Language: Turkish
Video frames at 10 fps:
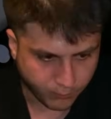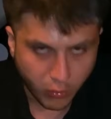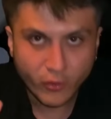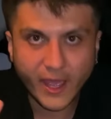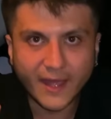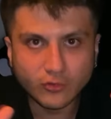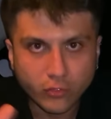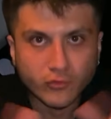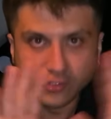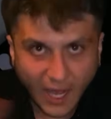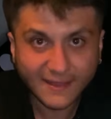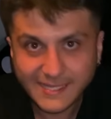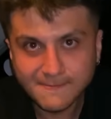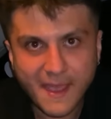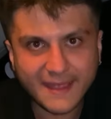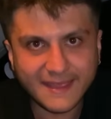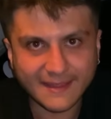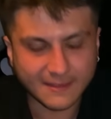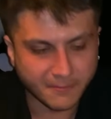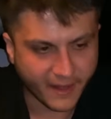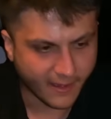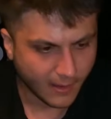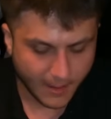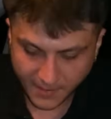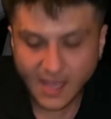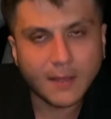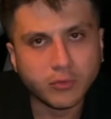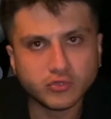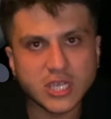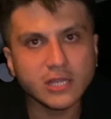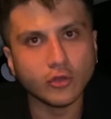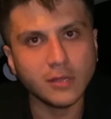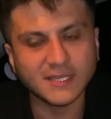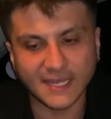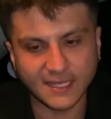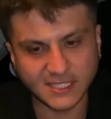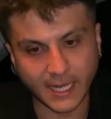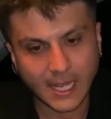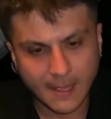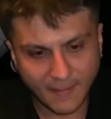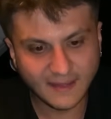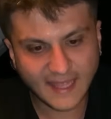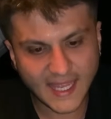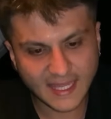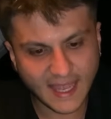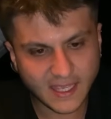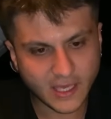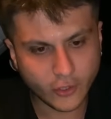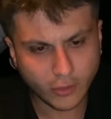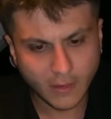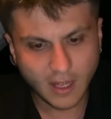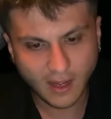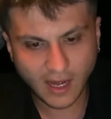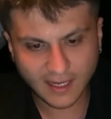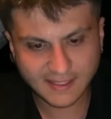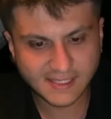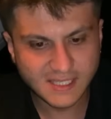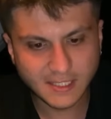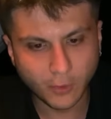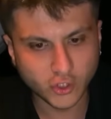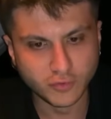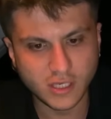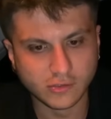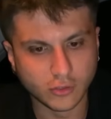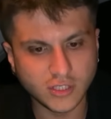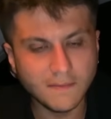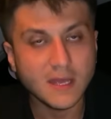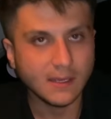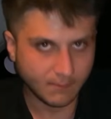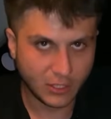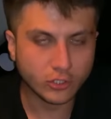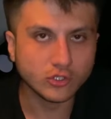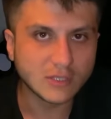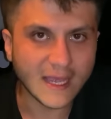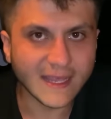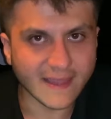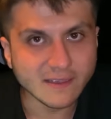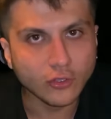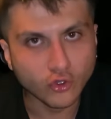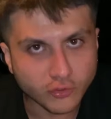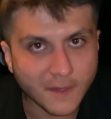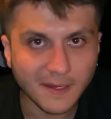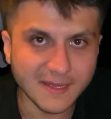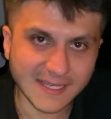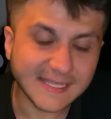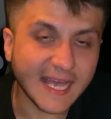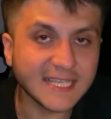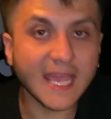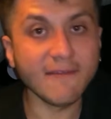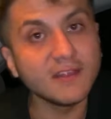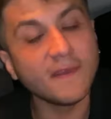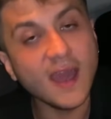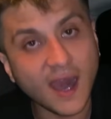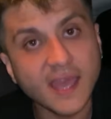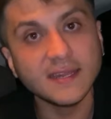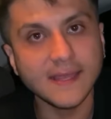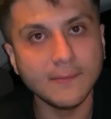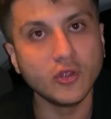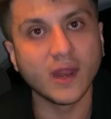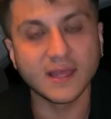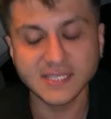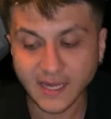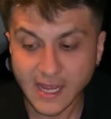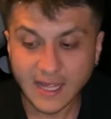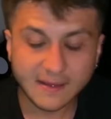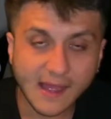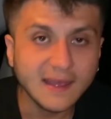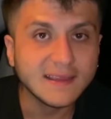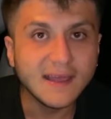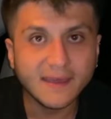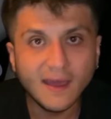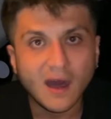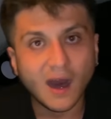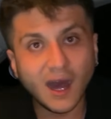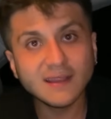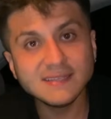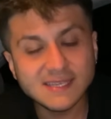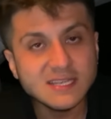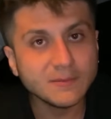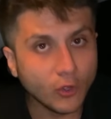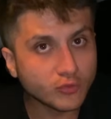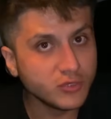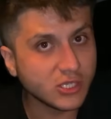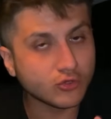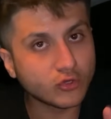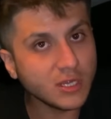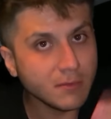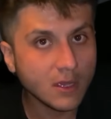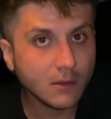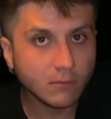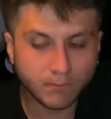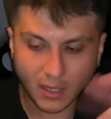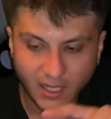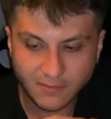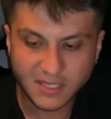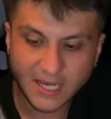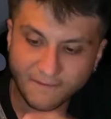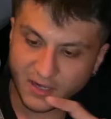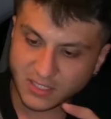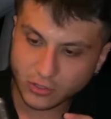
Bu mu yani? Dümdüz hard disk mi hediye ettin bana? Bir dakika bu bu şekilde olamaz arkadaşlar. Ben tenge tenge arıyorum. Hard diskin içi boş mu diye soracağım. Biliyorsunuz tenge tenge konuşmayı bilmediği için sadece evet veya hayır diyebiliyor arkadaşlar. Tenge tenge hard diskin içi boş mu diye soracağım. Bakalım ne cevap verecek.